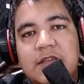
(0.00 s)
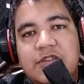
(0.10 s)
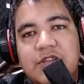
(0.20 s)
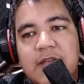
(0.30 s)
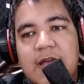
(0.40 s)

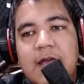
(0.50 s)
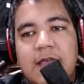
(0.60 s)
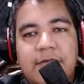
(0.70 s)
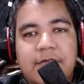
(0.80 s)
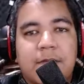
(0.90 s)
chegar
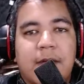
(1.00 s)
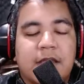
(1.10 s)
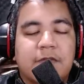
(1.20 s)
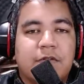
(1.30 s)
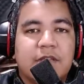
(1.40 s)
e afirmar
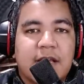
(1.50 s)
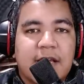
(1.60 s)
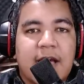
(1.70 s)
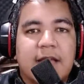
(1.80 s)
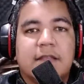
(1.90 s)
que foi da
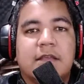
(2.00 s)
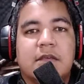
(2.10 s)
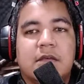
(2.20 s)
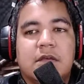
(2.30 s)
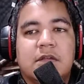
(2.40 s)
carne,
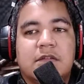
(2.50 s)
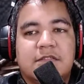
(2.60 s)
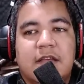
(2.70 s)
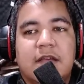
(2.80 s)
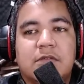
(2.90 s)

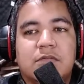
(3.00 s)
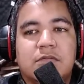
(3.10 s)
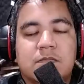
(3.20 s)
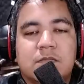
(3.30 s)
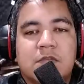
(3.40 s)
certo?
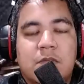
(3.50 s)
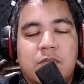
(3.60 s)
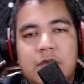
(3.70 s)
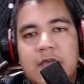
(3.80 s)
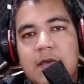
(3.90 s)

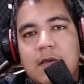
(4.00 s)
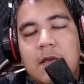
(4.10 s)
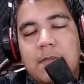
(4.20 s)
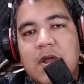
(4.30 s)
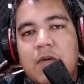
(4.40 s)
Porque
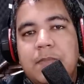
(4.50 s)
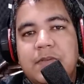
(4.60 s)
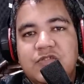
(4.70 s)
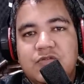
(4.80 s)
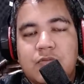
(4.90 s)
para uma
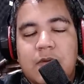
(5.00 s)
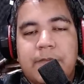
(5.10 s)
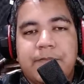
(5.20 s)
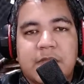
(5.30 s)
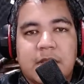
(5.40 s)

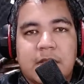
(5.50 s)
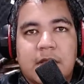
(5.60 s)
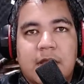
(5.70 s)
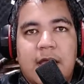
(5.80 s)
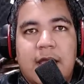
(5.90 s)
pessoa
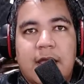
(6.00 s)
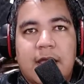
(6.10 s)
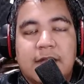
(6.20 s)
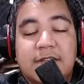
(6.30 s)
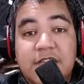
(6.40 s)

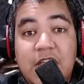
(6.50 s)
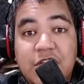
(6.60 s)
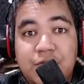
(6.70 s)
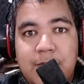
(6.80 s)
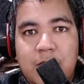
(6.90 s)
é, se
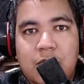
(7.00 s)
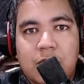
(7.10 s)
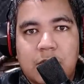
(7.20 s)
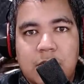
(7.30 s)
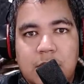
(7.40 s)
expor
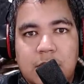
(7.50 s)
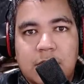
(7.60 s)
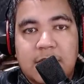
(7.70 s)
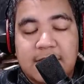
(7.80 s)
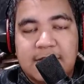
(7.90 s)

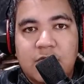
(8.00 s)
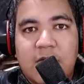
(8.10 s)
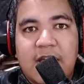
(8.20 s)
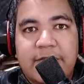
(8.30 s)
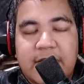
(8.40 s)
trazendo
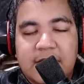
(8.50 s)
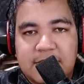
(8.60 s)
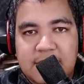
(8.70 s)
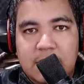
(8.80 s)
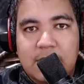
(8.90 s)
uma
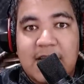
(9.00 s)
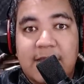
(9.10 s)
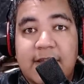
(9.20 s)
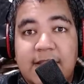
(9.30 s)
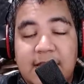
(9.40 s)
revelação, ela
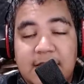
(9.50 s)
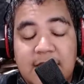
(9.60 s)
vai ter que estar